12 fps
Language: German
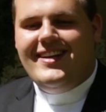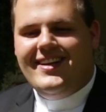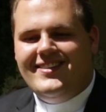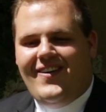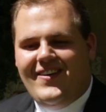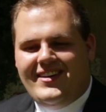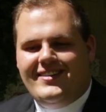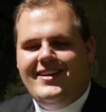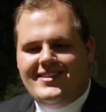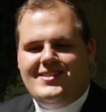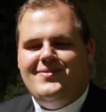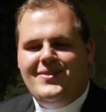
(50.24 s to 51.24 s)
Der Tag,
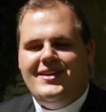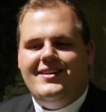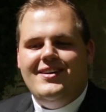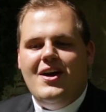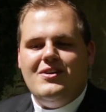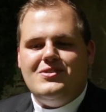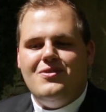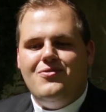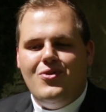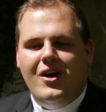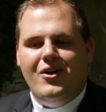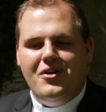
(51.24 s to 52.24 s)
der jetzt mal so
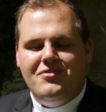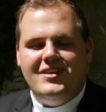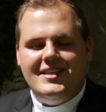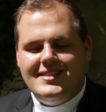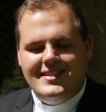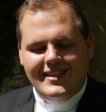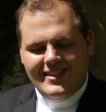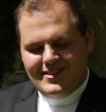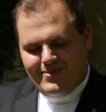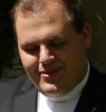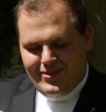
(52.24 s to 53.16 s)
vorläufiges Ziel ist,